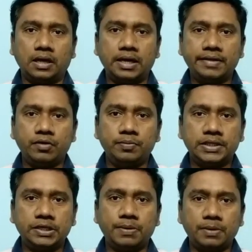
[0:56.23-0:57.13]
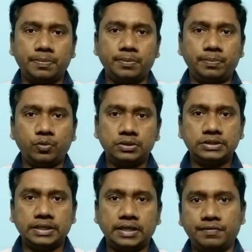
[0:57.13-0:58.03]
அனைவரும் எதிர்பார்ப்பை பூர்த்தி
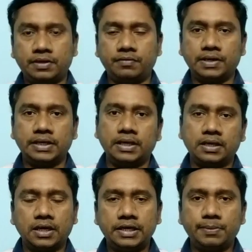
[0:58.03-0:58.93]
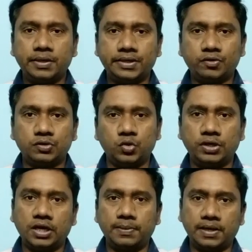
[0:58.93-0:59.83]
செய்கிற வகையில் கண்டிப்பாக இருக்குன்னு சொல்லி
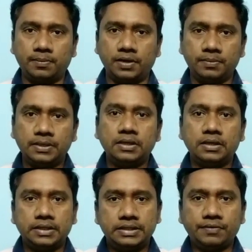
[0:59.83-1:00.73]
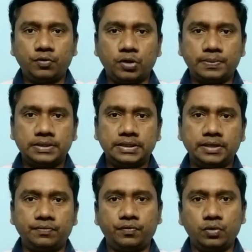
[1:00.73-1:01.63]
நாம் நம்பலாம் இந்த ஃபோனை
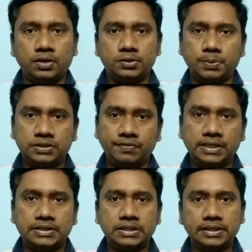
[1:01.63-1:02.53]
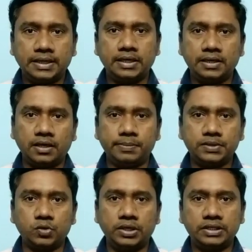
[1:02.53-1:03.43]
பற்றிய ஃபுல் ஸ்பெசிஃபிகேஷன் என்னென்ன
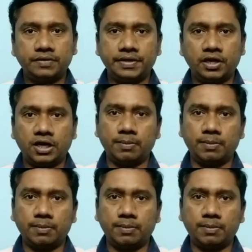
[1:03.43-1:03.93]
அப்படின்னு சொல்லி இந்த வீடியோவில்